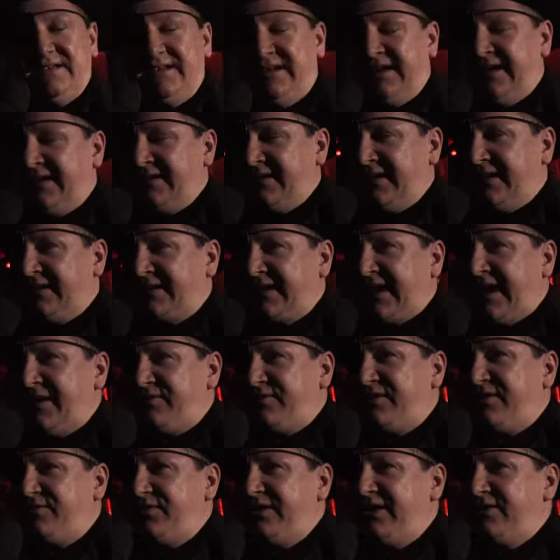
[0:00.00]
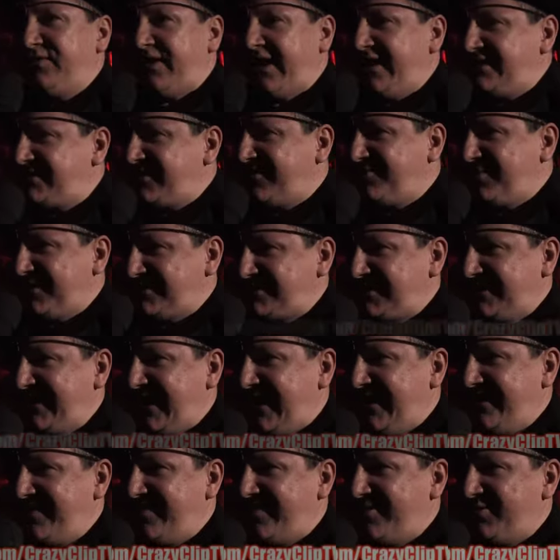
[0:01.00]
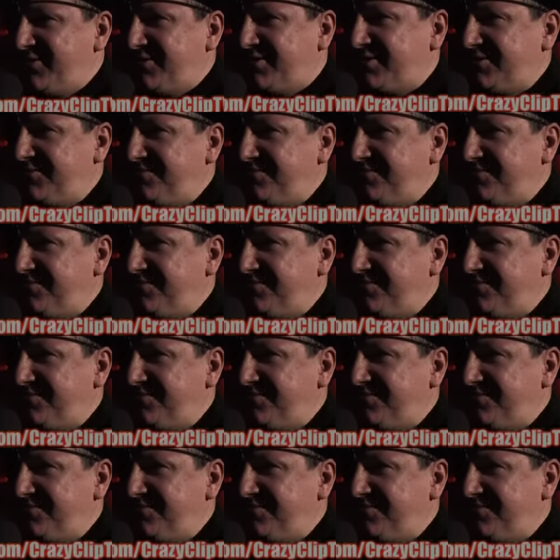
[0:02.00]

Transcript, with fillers: Ihr, ihr, greift ja viel auf altes Material zurück.